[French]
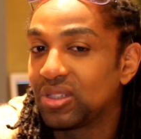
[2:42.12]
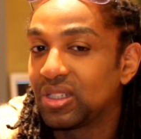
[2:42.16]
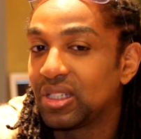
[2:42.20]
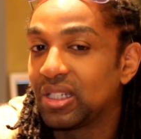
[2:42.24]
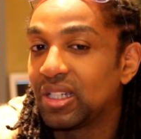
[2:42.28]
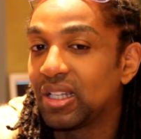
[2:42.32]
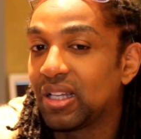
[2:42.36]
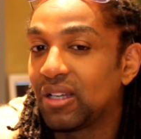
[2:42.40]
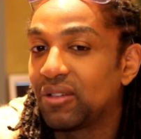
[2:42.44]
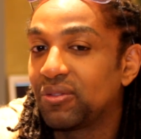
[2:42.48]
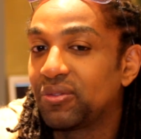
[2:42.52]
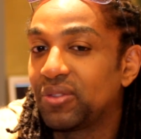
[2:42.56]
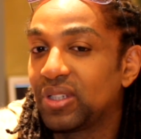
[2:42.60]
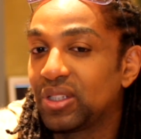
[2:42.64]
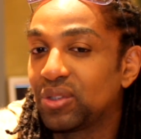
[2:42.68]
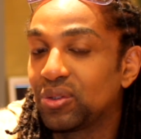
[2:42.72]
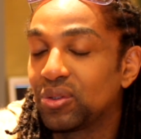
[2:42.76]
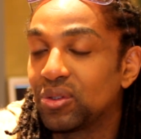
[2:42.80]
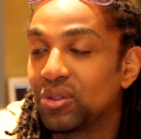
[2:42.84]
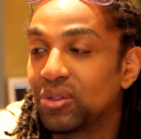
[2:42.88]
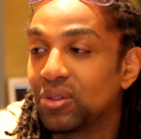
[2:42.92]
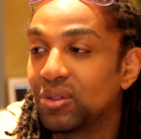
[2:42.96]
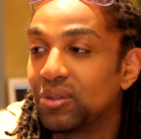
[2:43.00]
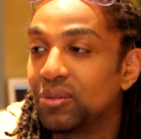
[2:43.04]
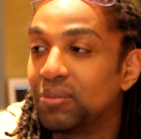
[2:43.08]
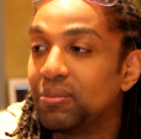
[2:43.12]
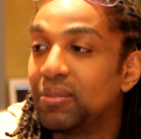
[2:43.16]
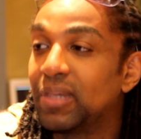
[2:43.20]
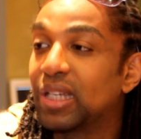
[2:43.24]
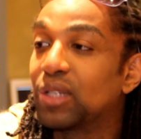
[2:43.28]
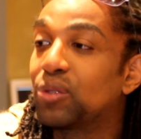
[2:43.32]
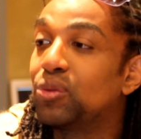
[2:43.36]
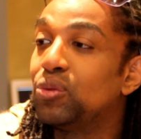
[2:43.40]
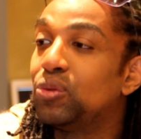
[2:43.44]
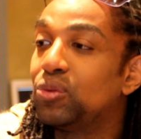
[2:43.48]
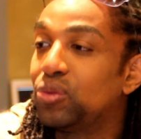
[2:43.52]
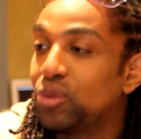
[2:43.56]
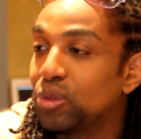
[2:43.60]
c'est là en fait que ma
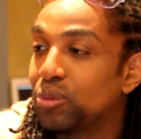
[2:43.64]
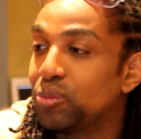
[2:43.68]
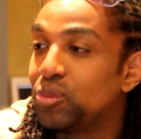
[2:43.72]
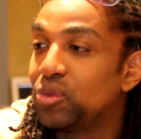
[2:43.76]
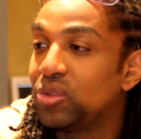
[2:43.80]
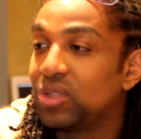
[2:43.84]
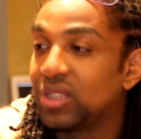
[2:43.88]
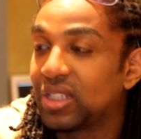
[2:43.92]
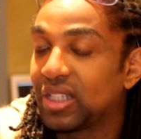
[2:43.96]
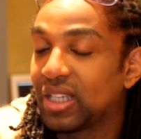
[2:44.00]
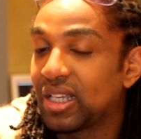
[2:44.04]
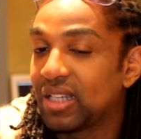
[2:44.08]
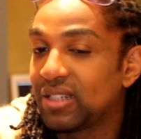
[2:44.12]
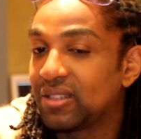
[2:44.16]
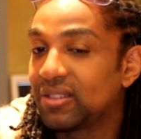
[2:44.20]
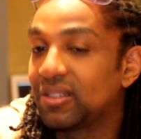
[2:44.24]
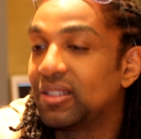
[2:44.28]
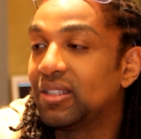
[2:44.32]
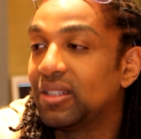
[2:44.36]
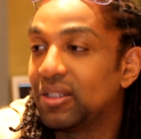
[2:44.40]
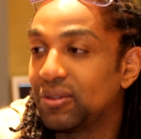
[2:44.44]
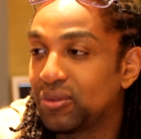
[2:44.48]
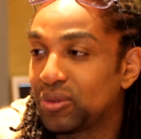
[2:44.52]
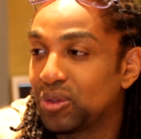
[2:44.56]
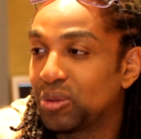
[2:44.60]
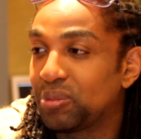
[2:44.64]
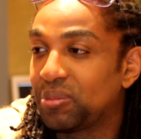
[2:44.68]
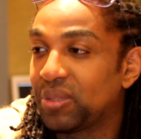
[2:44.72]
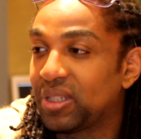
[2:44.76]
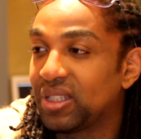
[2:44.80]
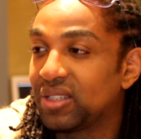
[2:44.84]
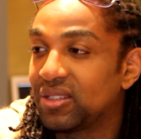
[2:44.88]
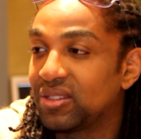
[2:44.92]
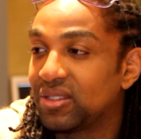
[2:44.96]
culture musicale s'est développée.